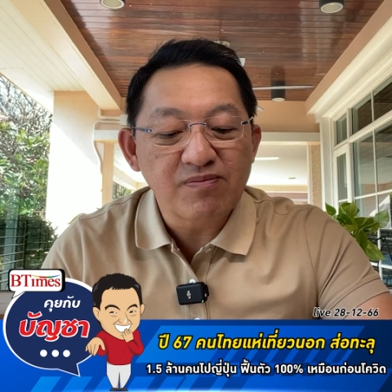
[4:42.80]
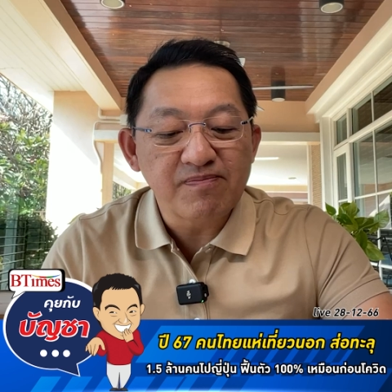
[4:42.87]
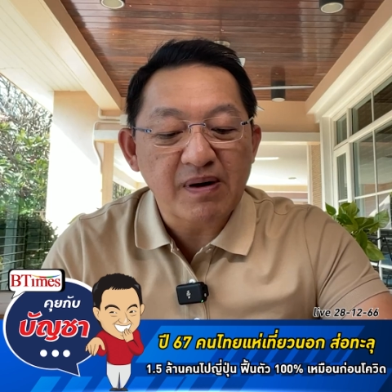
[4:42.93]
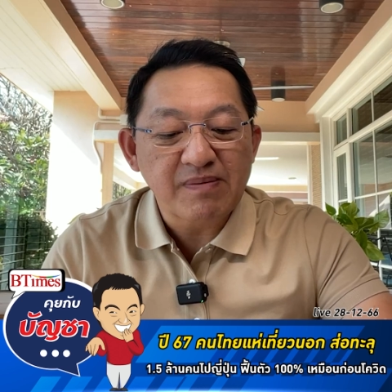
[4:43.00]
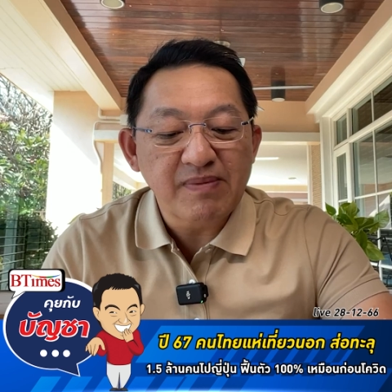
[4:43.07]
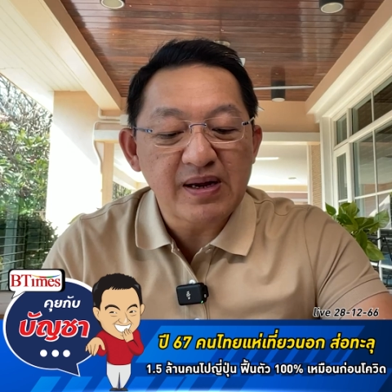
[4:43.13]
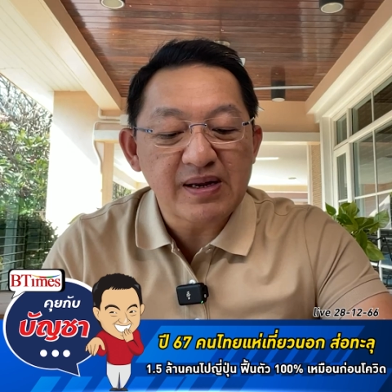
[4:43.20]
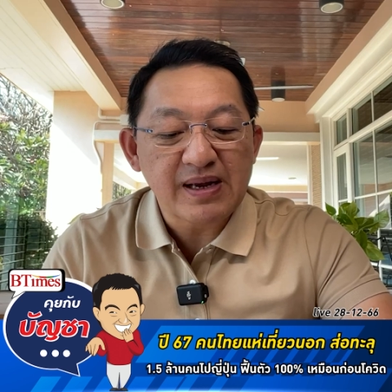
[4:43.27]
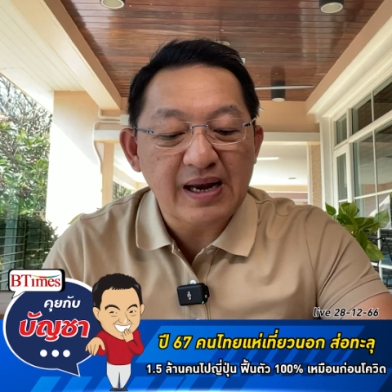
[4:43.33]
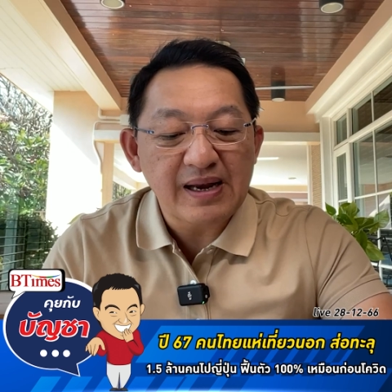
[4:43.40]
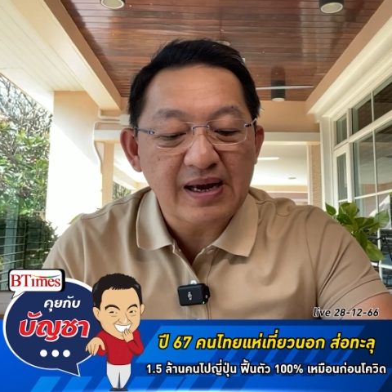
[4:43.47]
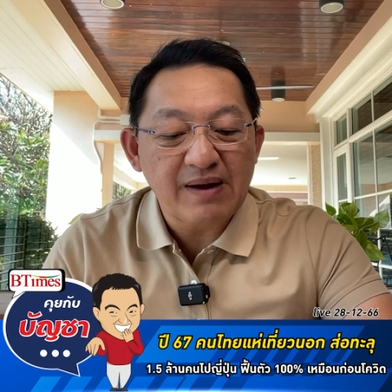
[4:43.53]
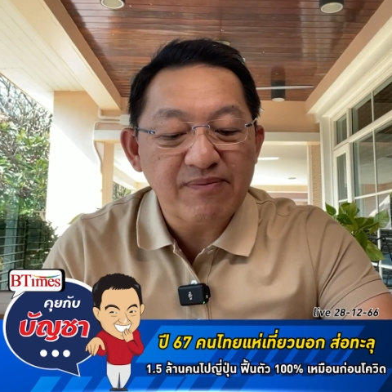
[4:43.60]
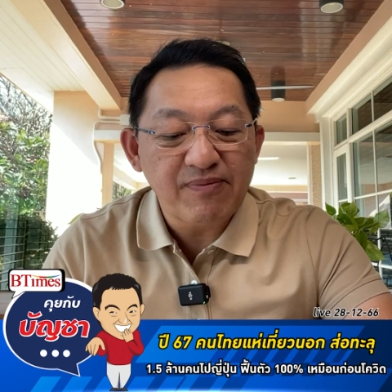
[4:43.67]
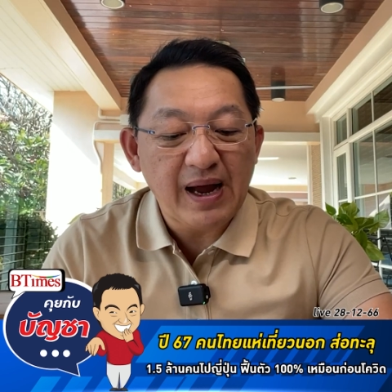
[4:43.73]
คนประเมินกัน
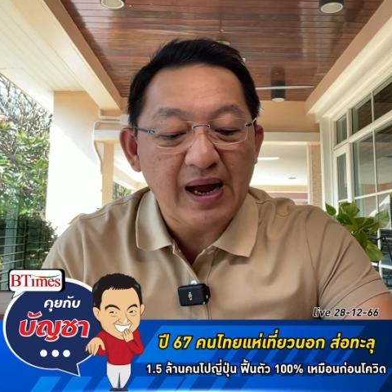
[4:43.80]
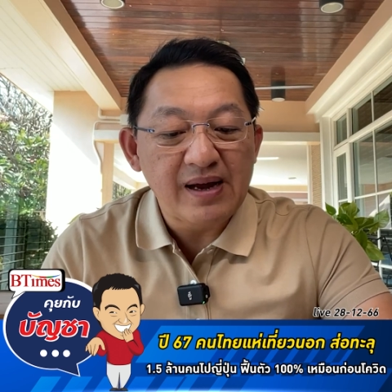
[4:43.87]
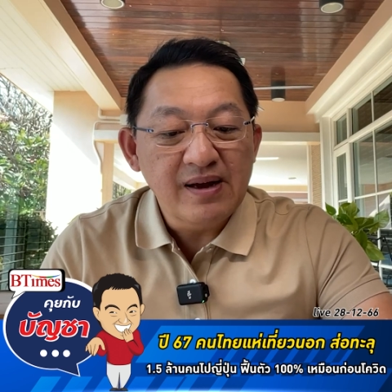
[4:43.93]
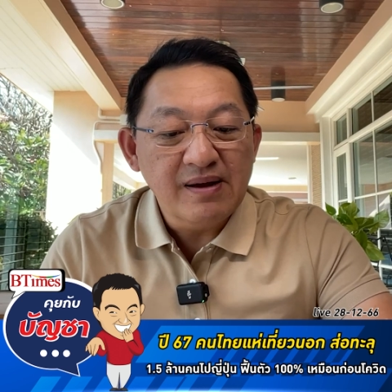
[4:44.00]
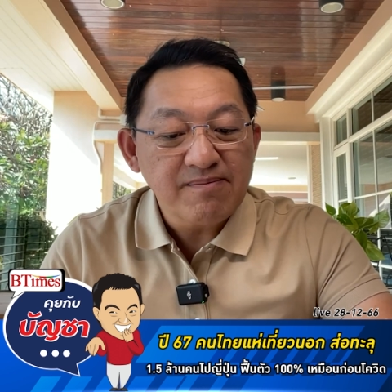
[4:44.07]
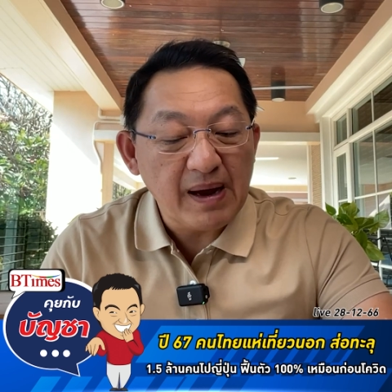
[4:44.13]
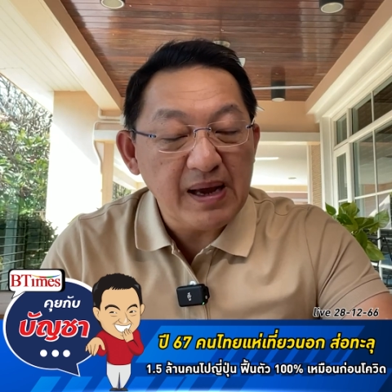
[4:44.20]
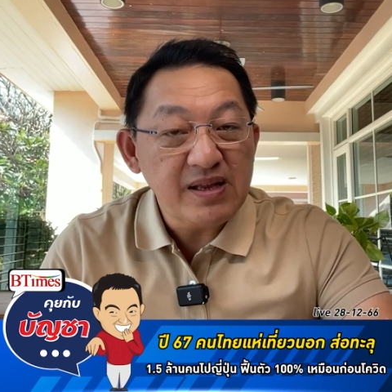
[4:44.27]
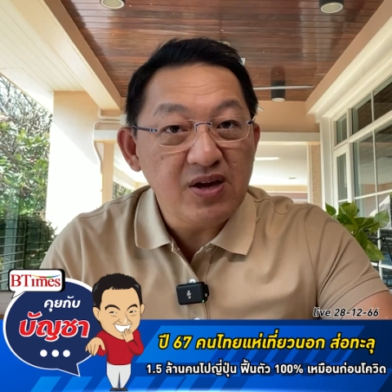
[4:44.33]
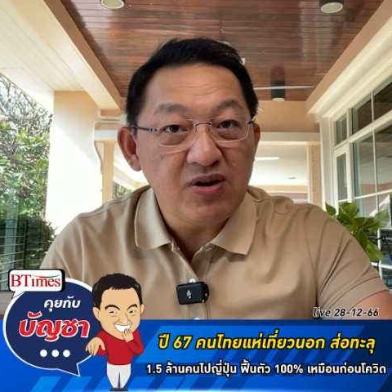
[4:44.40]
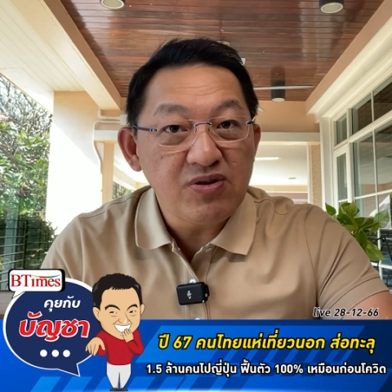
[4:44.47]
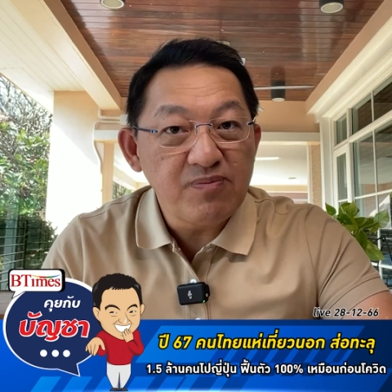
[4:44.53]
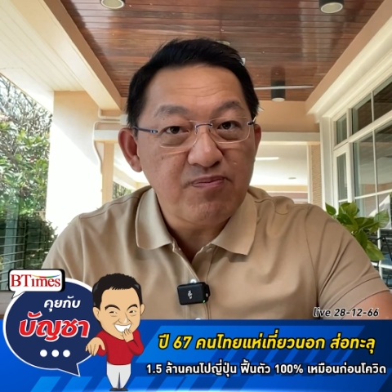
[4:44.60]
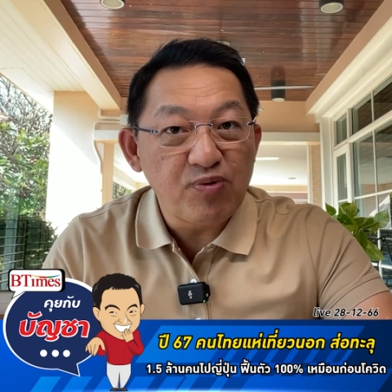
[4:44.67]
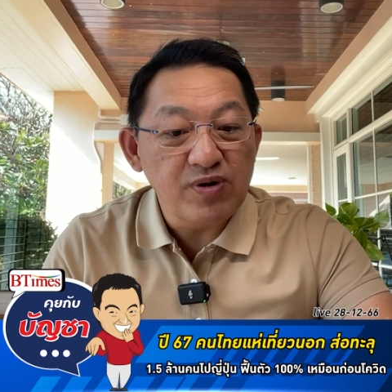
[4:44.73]
นะครับว่าไปเที่
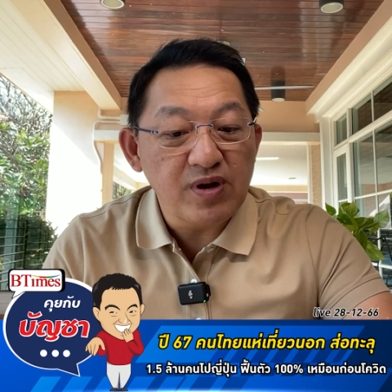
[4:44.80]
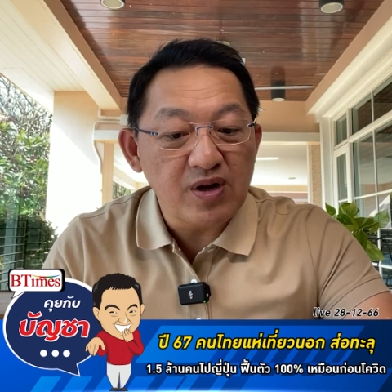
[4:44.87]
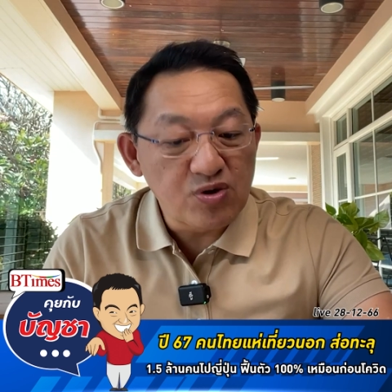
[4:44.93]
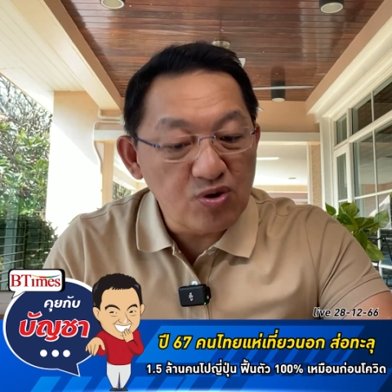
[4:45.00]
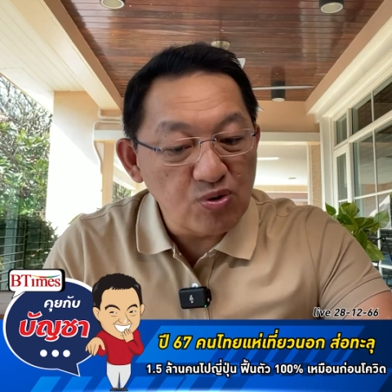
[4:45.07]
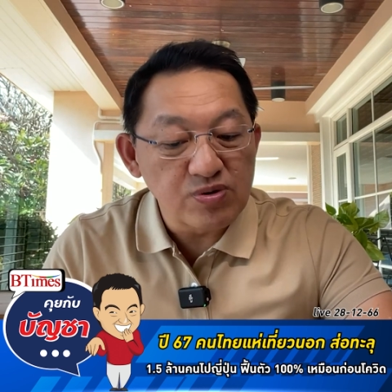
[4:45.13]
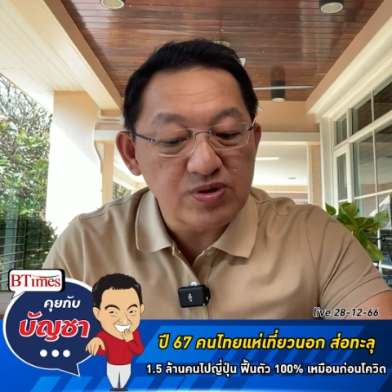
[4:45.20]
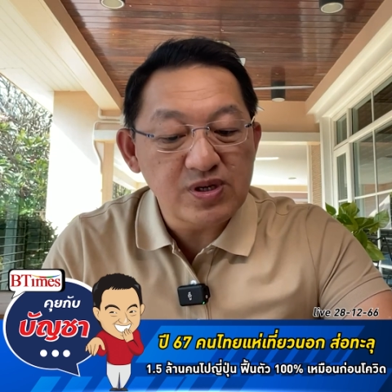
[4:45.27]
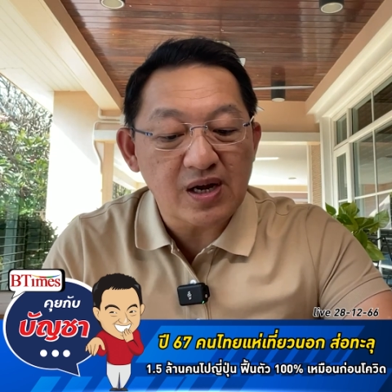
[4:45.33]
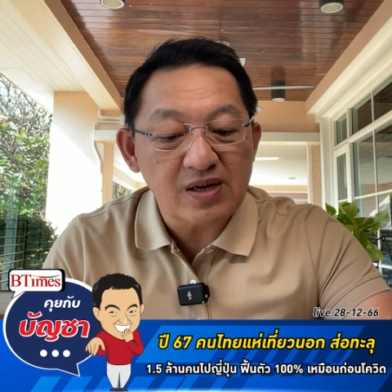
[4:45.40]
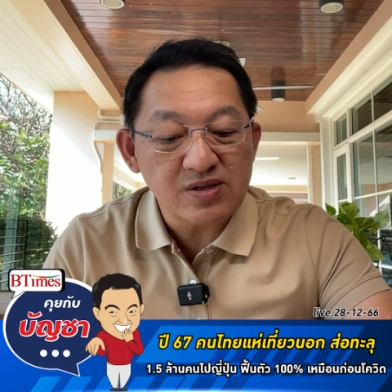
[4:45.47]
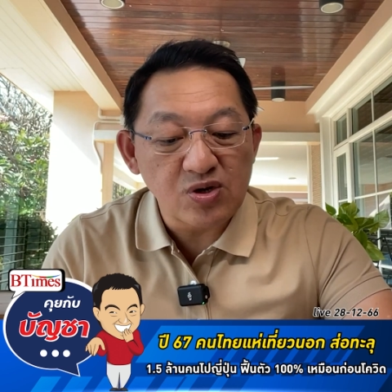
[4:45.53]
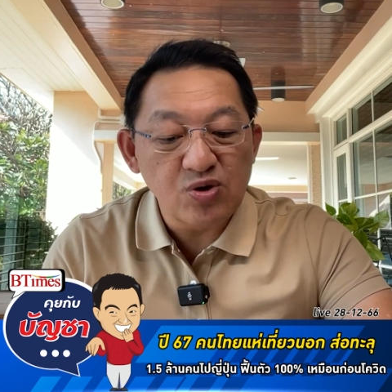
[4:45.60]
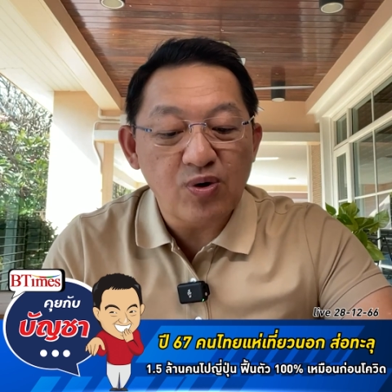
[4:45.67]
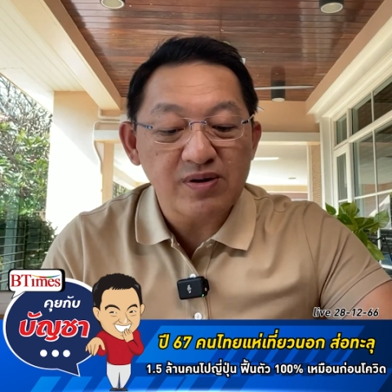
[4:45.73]
ยวญี่ปุ่นเนี่ยดูจะ
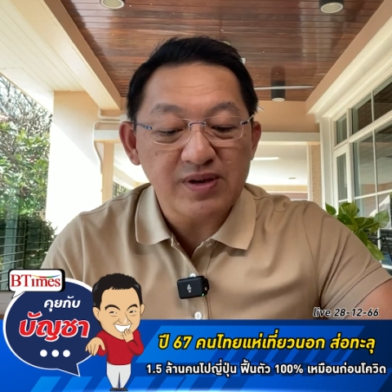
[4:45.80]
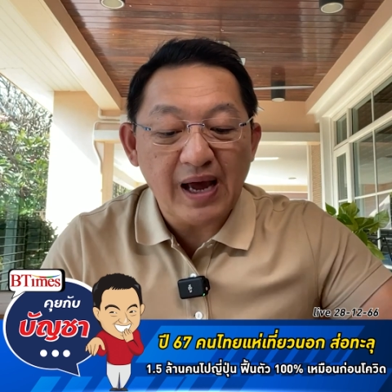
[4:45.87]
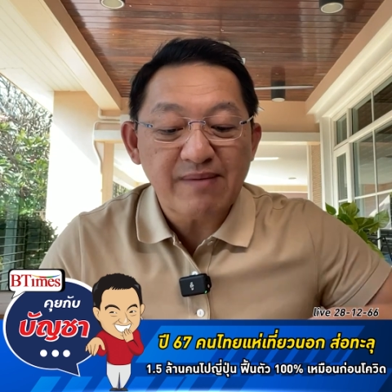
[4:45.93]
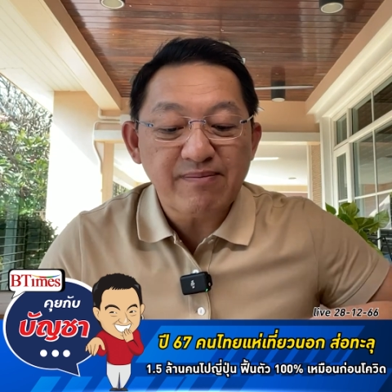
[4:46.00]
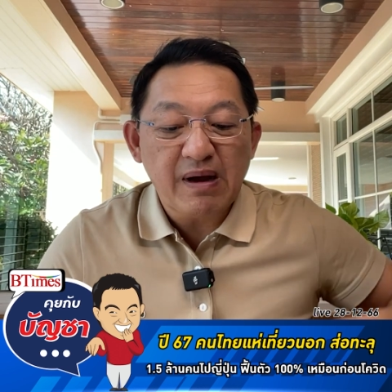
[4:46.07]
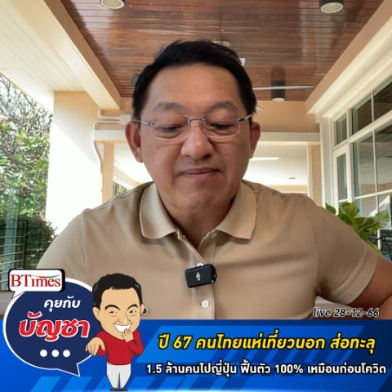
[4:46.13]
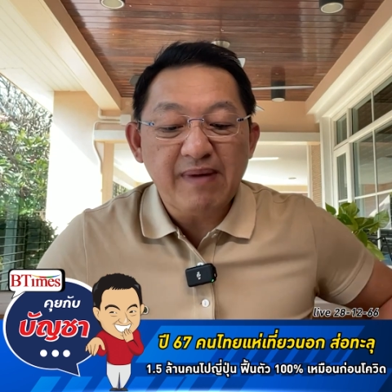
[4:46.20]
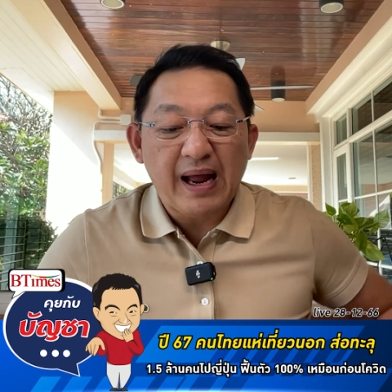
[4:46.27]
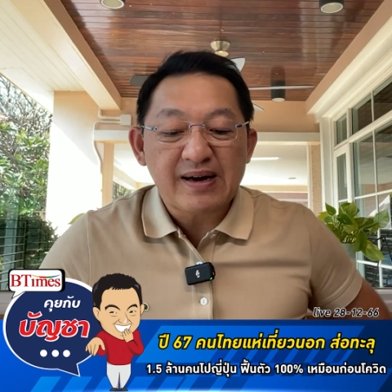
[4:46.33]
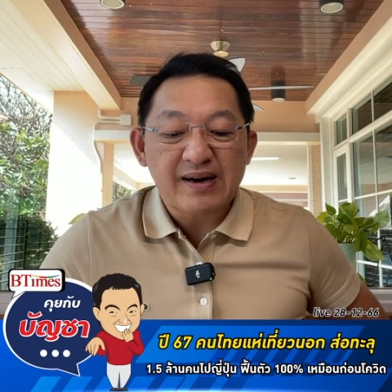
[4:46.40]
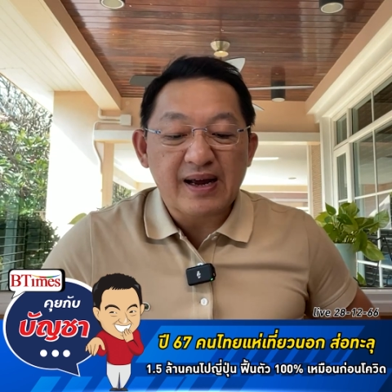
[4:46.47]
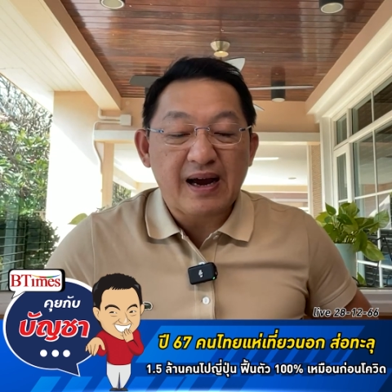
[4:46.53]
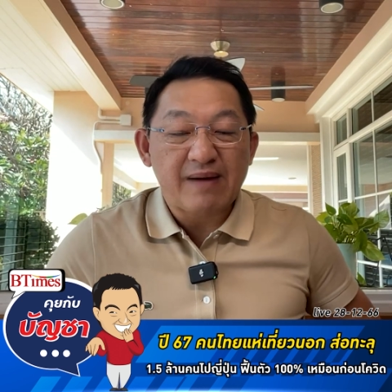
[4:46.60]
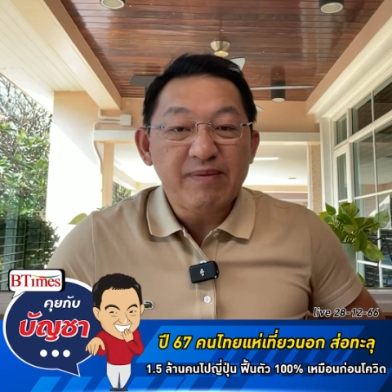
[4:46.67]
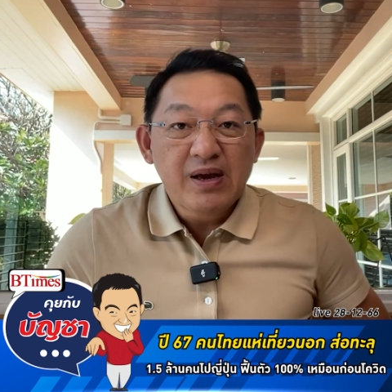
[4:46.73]
สะดวกอย่างมา
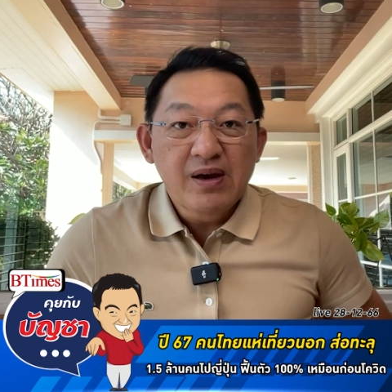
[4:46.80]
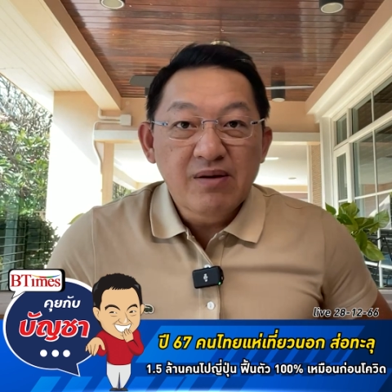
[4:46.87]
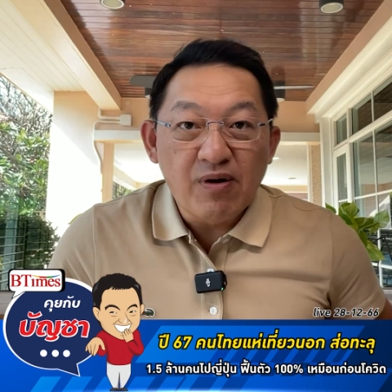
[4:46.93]
กๆนะครับ